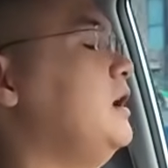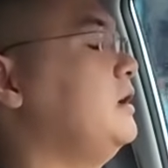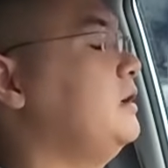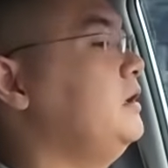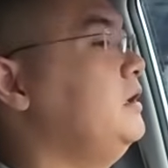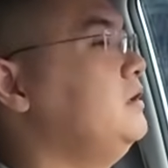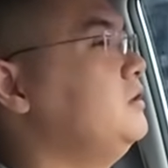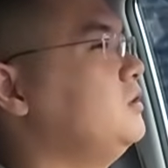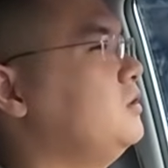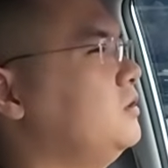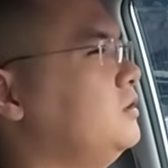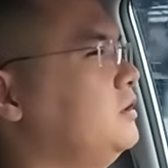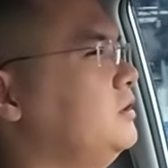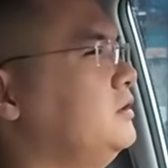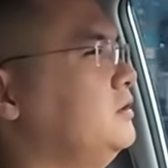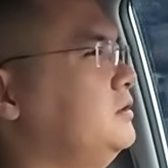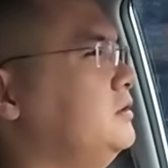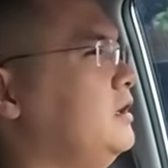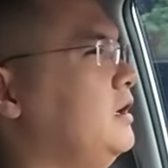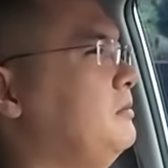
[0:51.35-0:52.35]
đang đi rồi
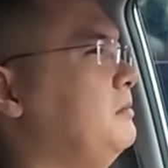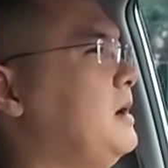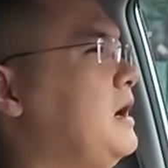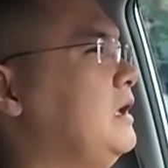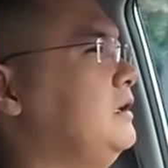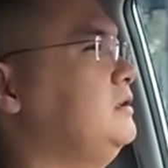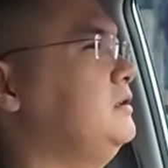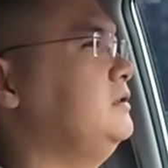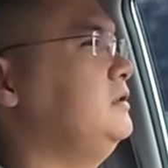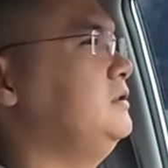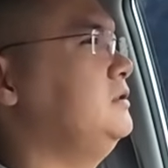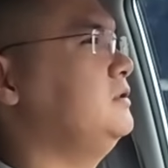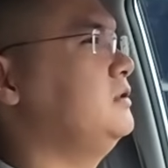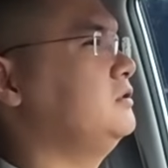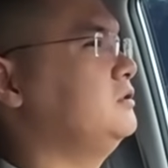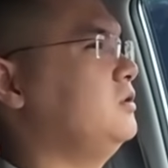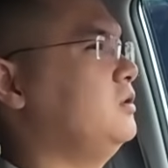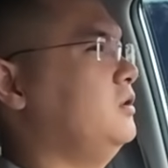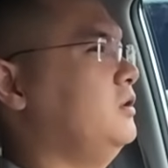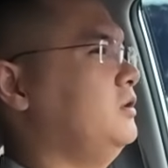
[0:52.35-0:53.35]
đang bán trên thị
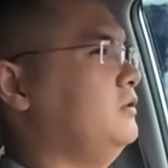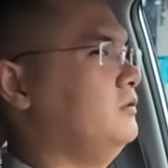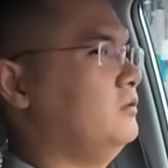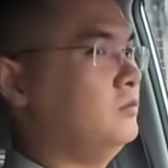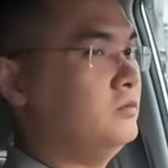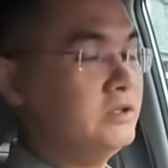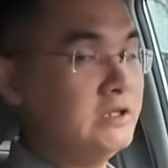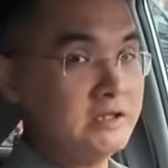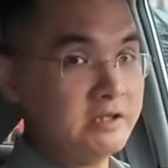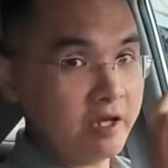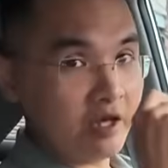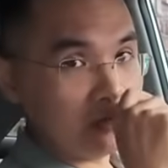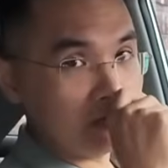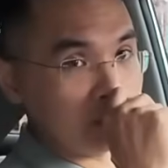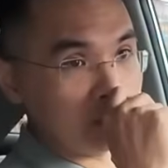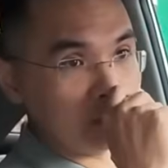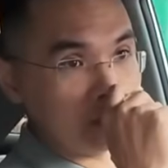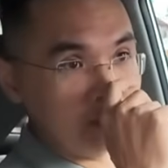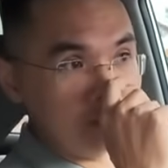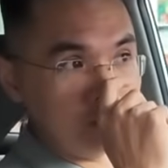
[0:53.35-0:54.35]
trường rồi cũng chia sẻ
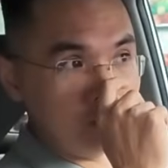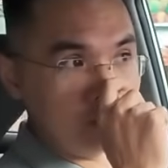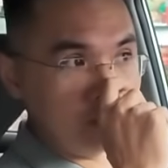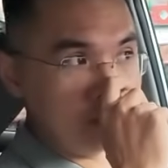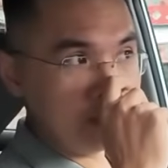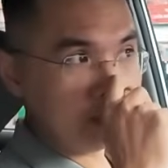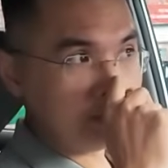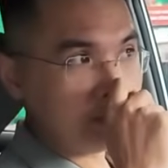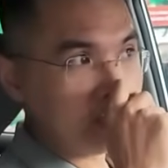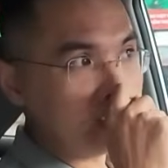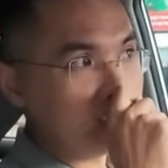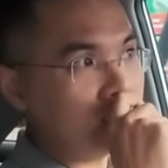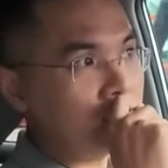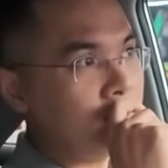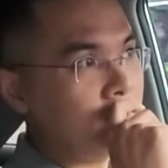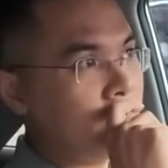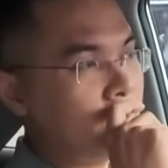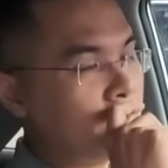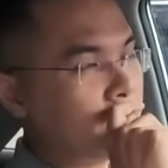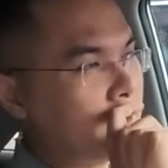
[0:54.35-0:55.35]
một tin vui nha mình
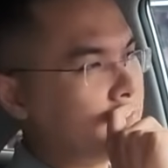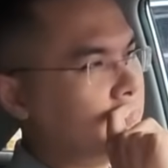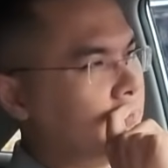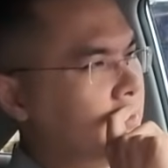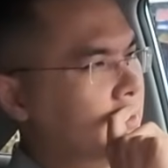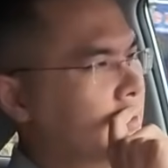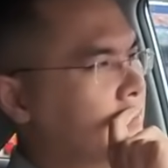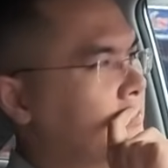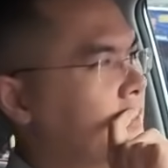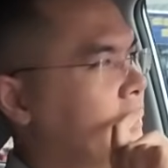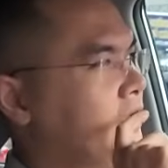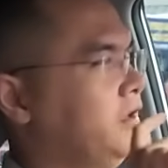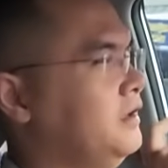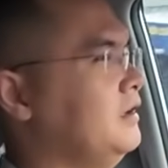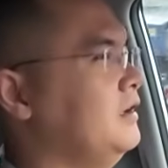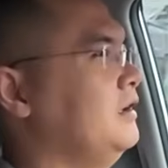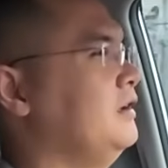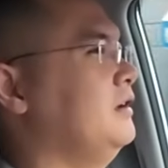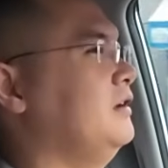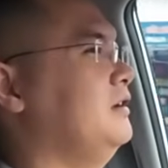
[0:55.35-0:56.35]
là VM5 thời điểm này
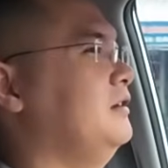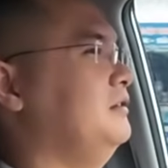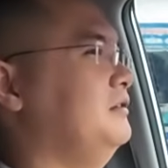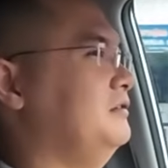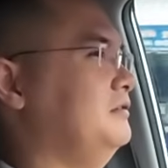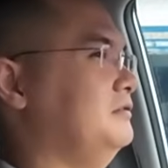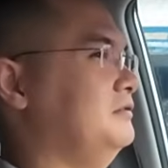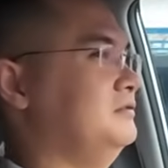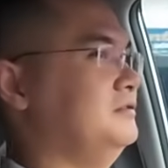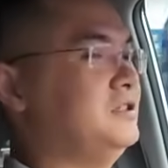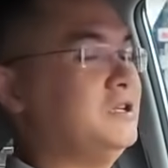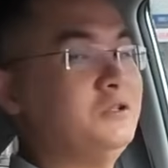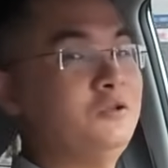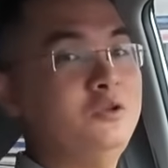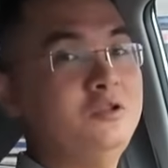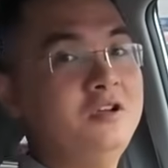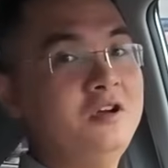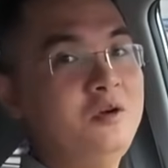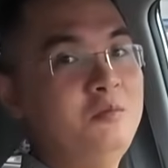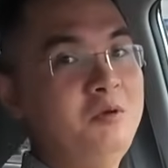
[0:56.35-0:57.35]
uh, sản
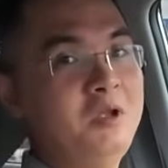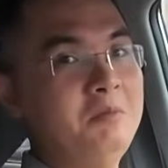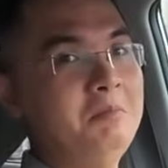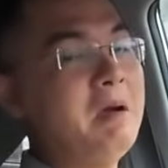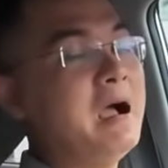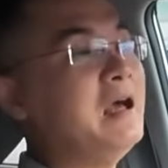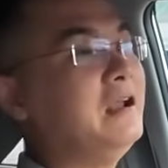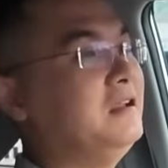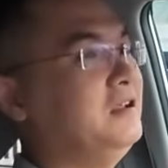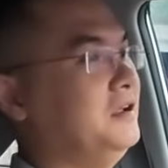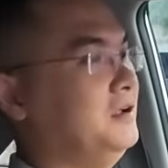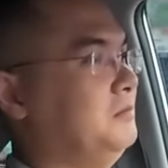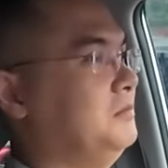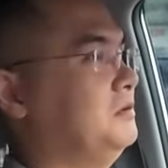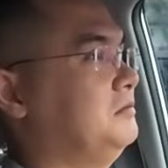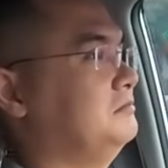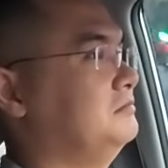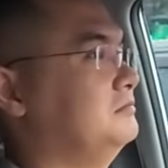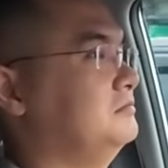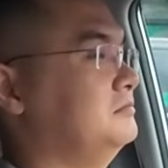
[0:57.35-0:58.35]
xuất ra không kịp bán anh em
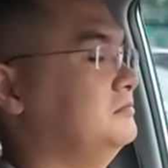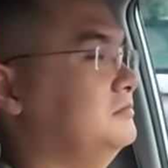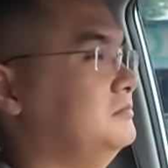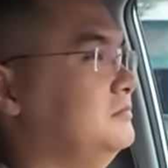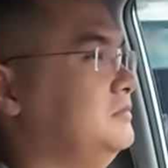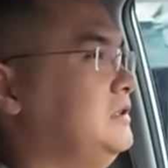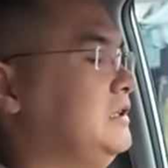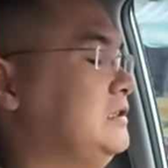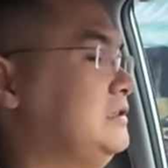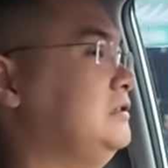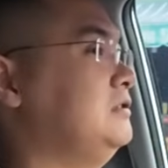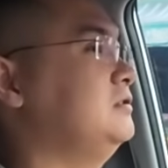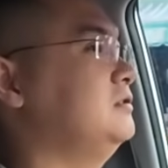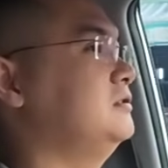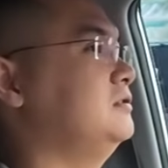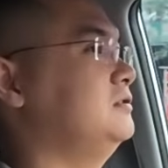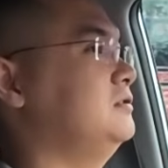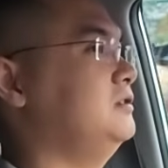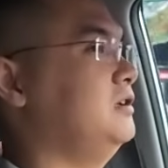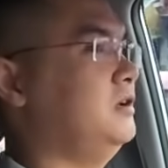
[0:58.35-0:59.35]
thật sự
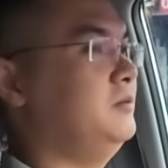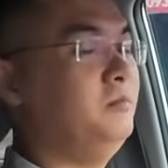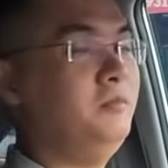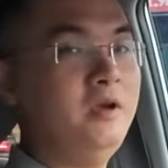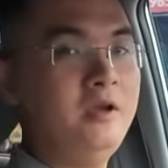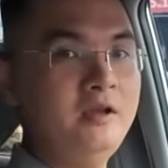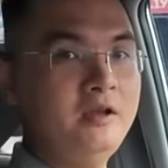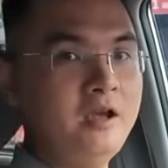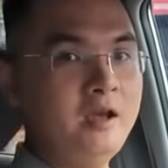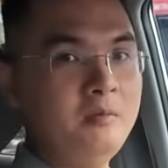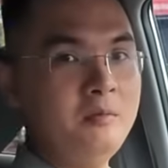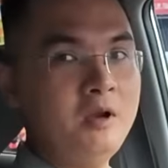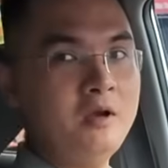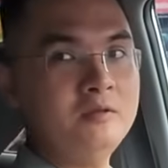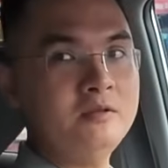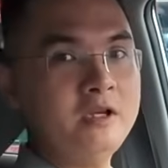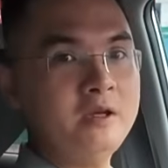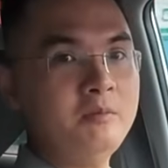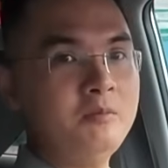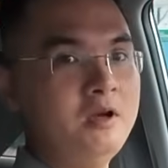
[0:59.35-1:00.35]
em anh em
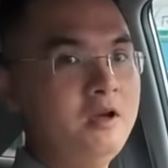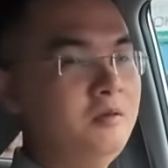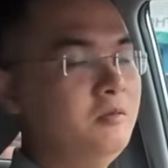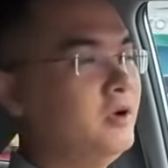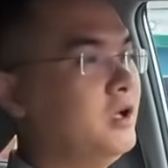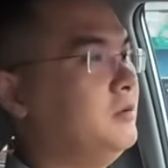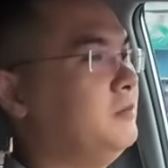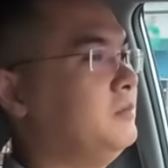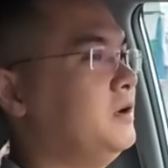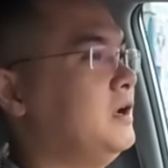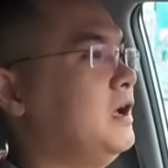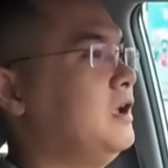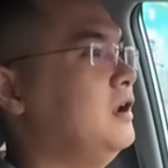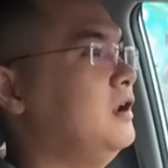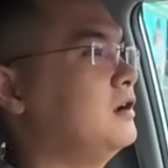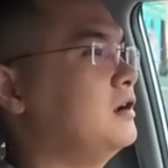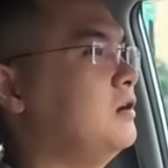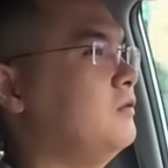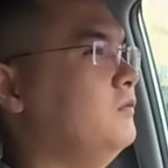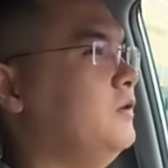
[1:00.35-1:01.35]
nào xem clip của em mà đã
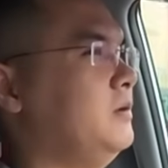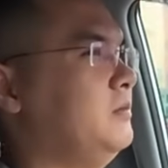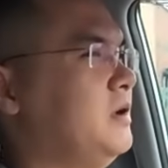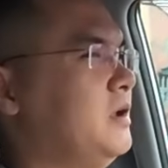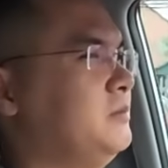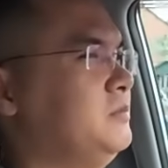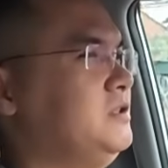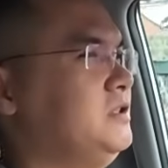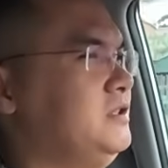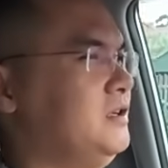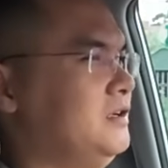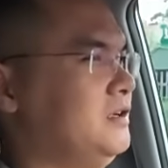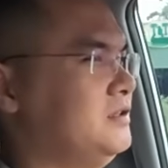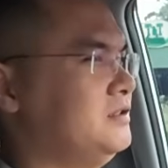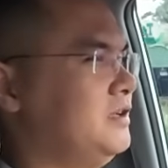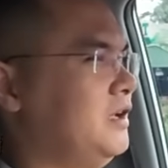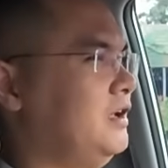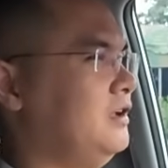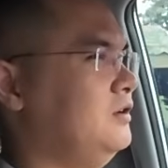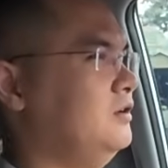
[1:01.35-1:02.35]
đặt cọc VF5 chưa nhận được
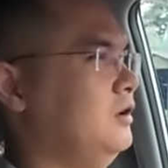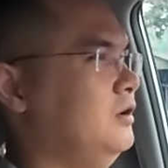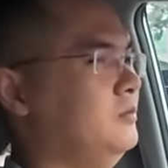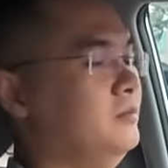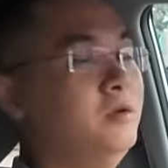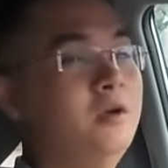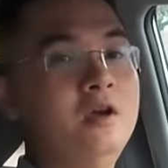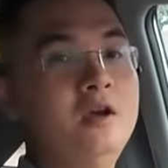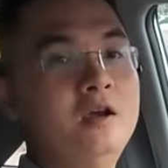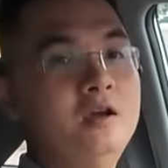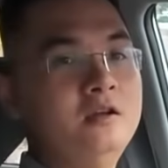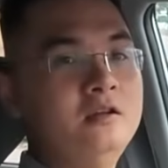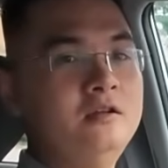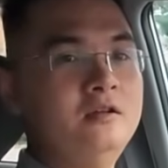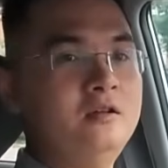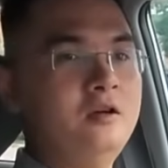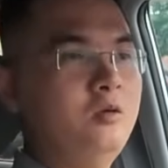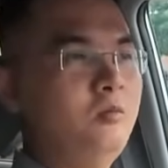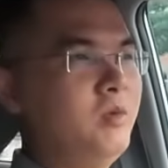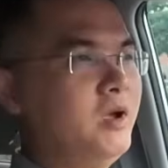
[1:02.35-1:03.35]
xe để em
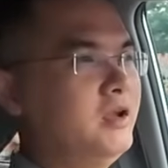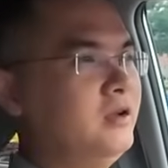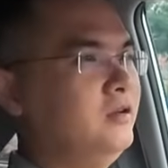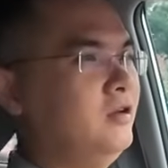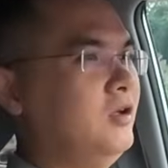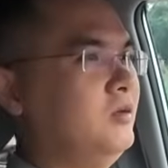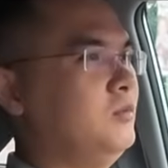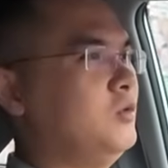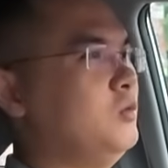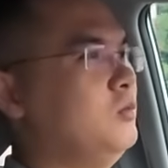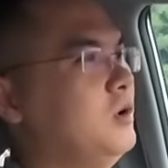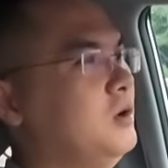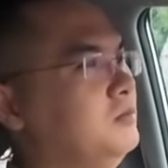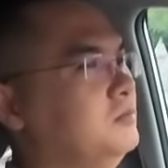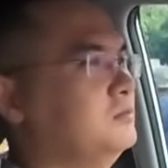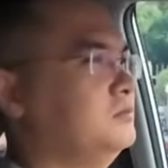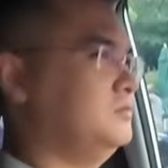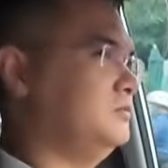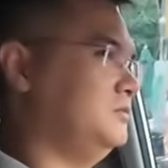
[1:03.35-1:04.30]
thử comment em đúng không